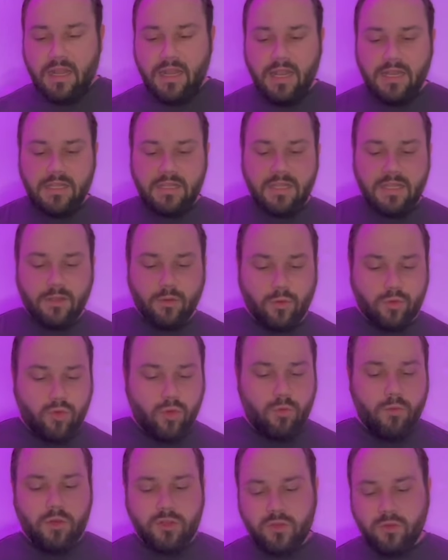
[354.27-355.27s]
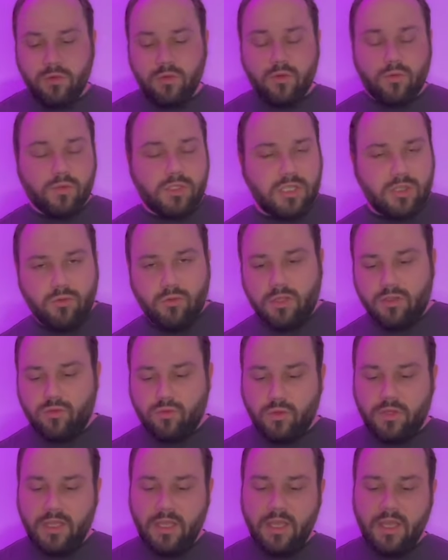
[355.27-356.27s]
Là, l'idée, donc, ton morceau il continue à
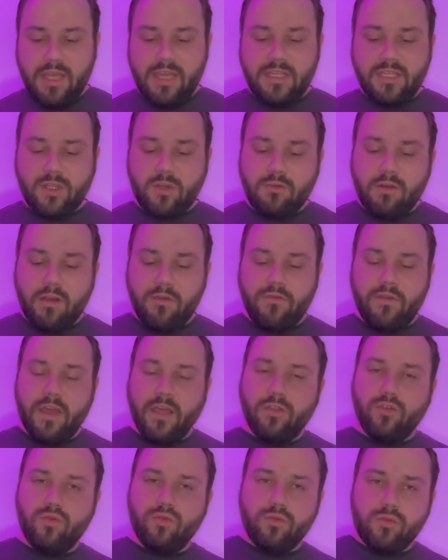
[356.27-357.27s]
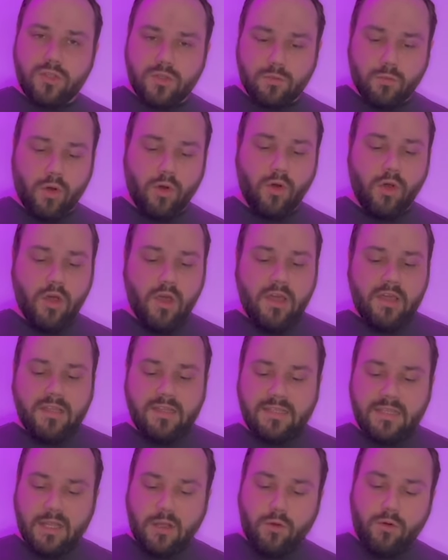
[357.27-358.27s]
tourner. Et ce qu'on va faire tout doucement,
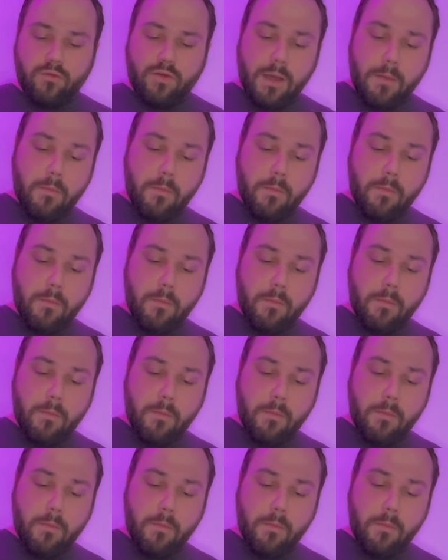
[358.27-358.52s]
c'est qu'on va